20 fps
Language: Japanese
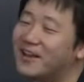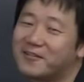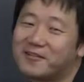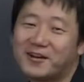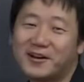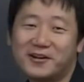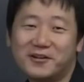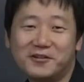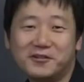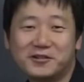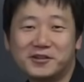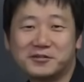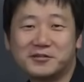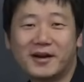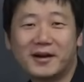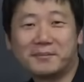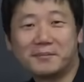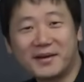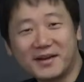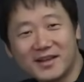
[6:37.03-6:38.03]
これ流通
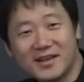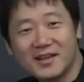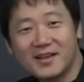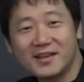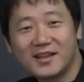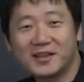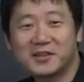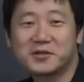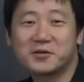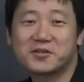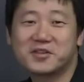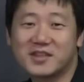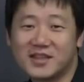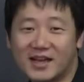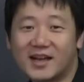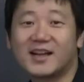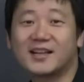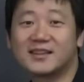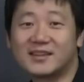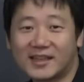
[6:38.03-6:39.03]
はあんまり結局し
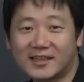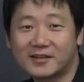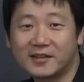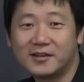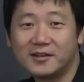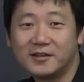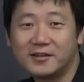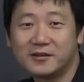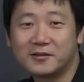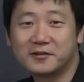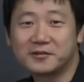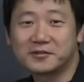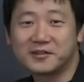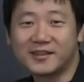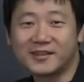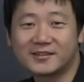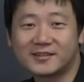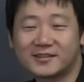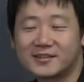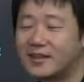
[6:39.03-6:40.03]
なかったということ
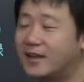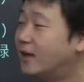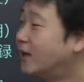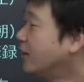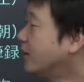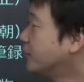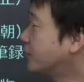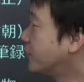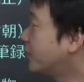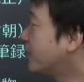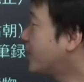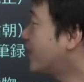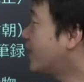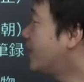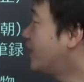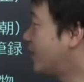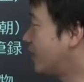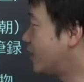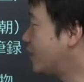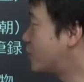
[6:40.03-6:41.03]
です。それか
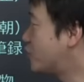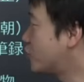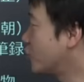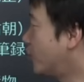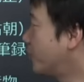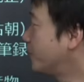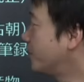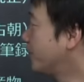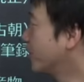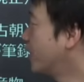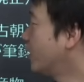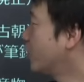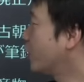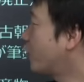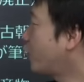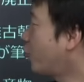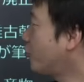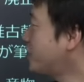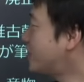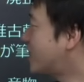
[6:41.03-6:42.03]
ら歴史書「
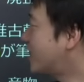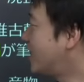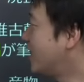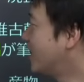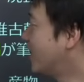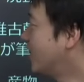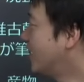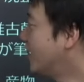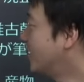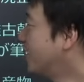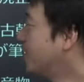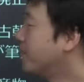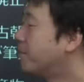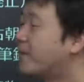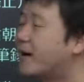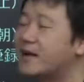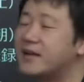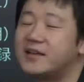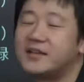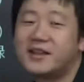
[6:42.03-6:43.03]
古事記」、
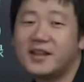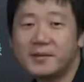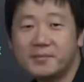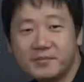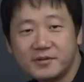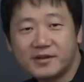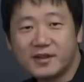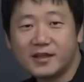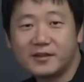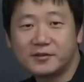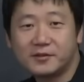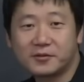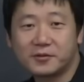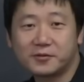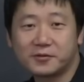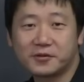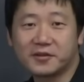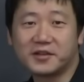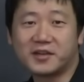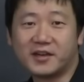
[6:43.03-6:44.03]
前に天武天皇
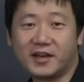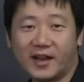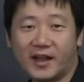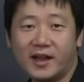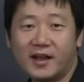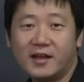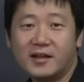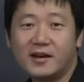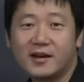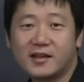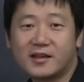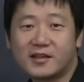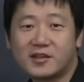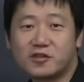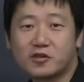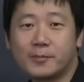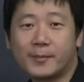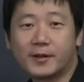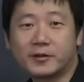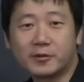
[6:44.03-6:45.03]
の時にね、歴
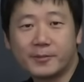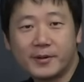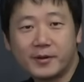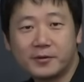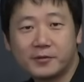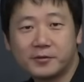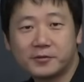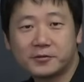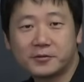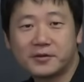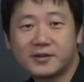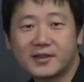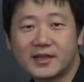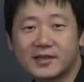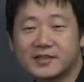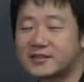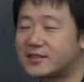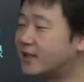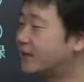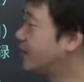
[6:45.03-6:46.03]
史書まとめろと言った
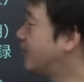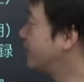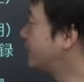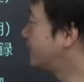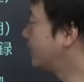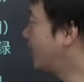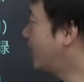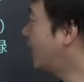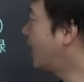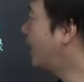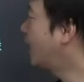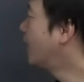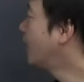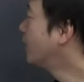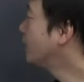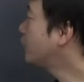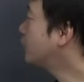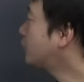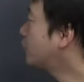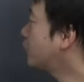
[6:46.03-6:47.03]
りしたんですが、
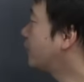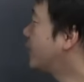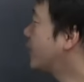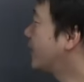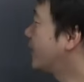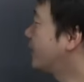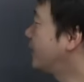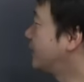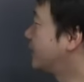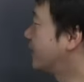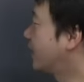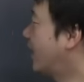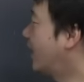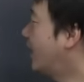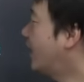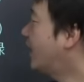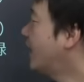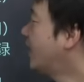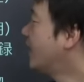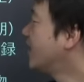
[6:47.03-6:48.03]
ちょっと細かいです
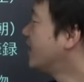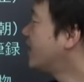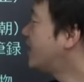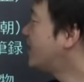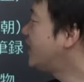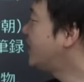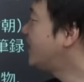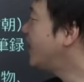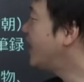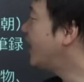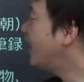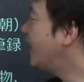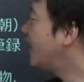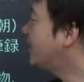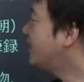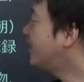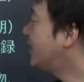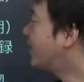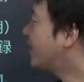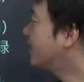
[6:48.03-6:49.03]
が「日
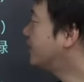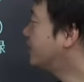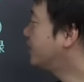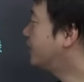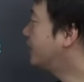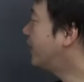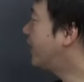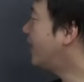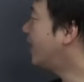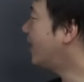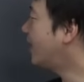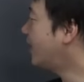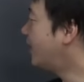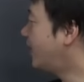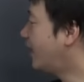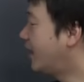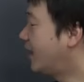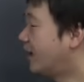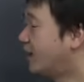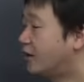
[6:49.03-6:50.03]
枝のあ
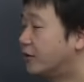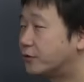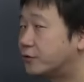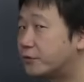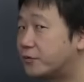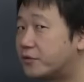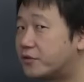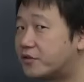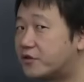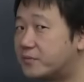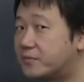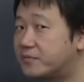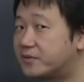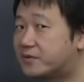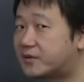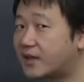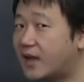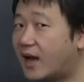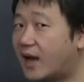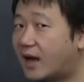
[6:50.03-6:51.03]
れ」という人
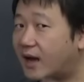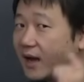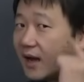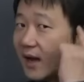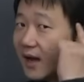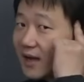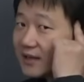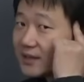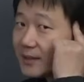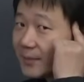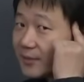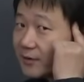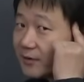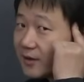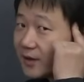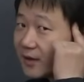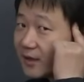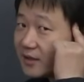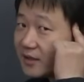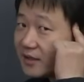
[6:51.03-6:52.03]
物が頭の
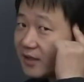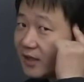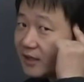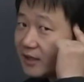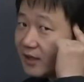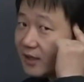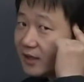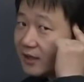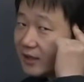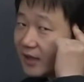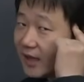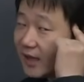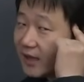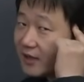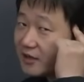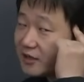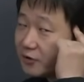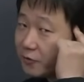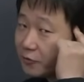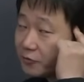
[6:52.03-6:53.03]
中に入れてい
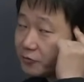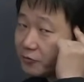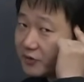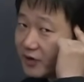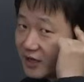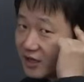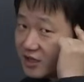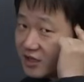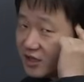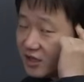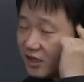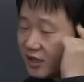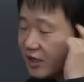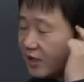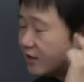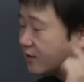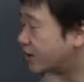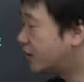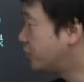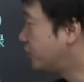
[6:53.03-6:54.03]
た日本の歴史
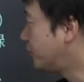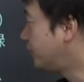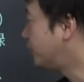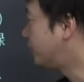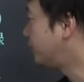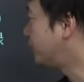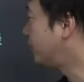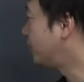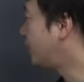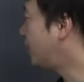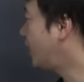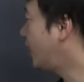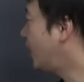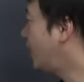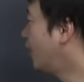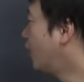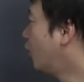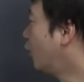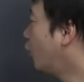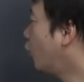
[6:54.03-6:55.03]
などについ
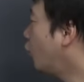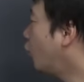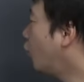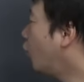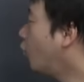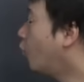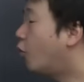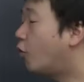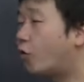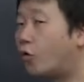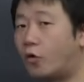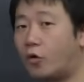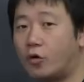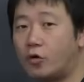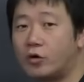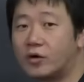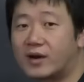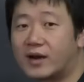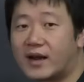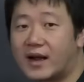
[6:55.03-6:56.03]
て「お
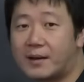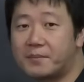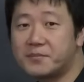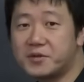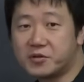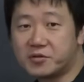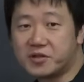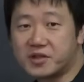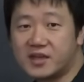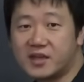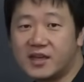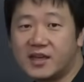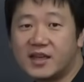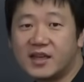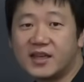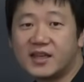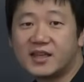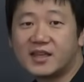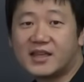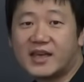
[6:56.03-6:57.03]
お」が名字、
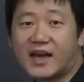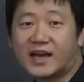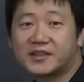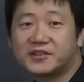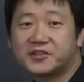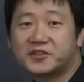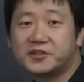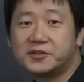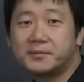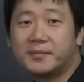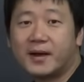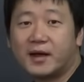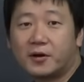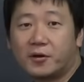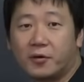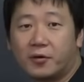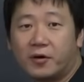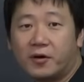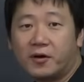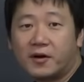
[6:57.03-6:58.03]
安
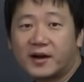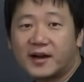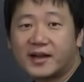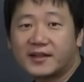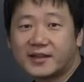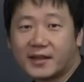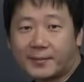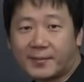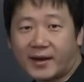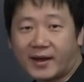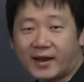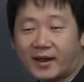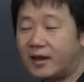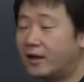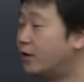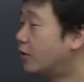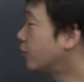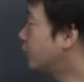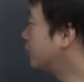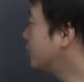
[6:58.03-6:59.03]
麿が名前、
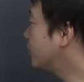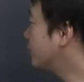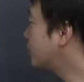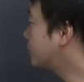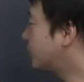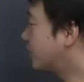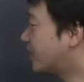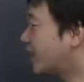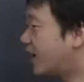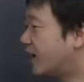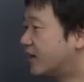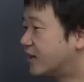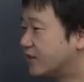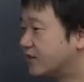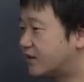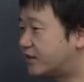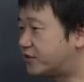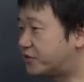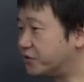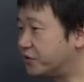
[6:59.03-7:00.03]
この人が
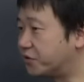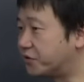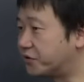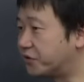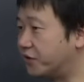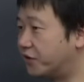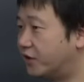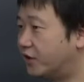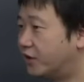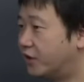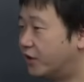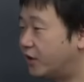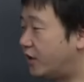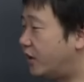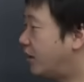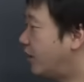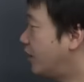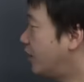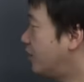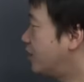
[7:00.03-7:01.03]
出録。
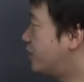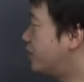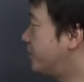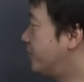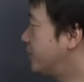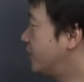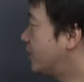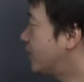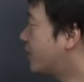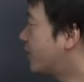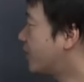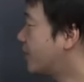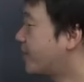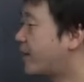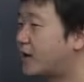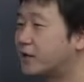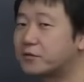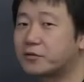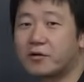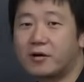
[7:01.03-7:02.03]
自分で書け
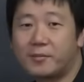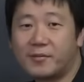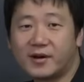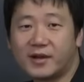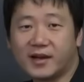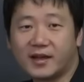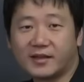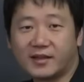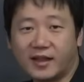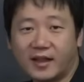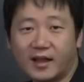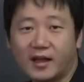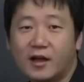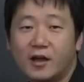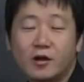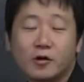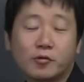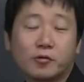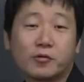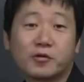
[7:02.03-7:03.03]
ばとか思わないで、
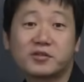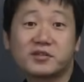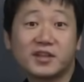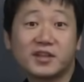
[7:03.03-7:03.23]
この